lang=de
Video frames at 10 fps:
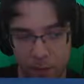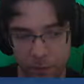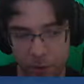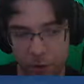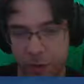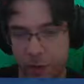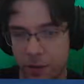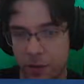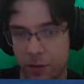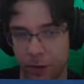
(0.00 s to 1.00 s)

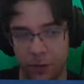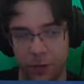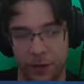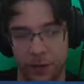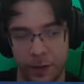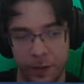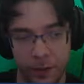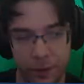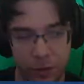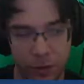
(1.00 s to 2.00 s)
Richtig. Na gut, das geht leider
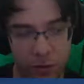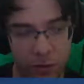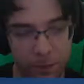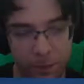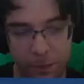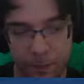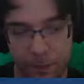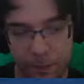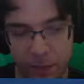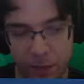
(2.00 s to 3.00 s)
nicht.
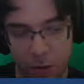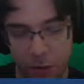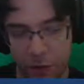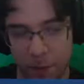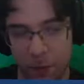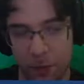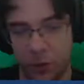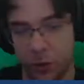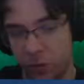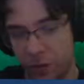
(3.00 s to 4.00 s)
Und dann machen wir
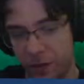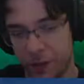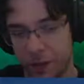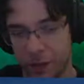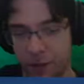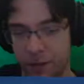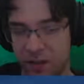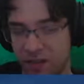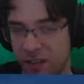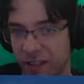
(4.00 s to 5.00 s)

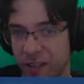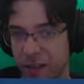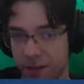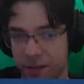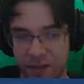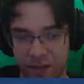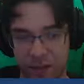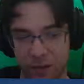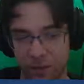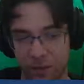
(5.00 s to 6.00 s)
Geschwindigkeit. Dringendst.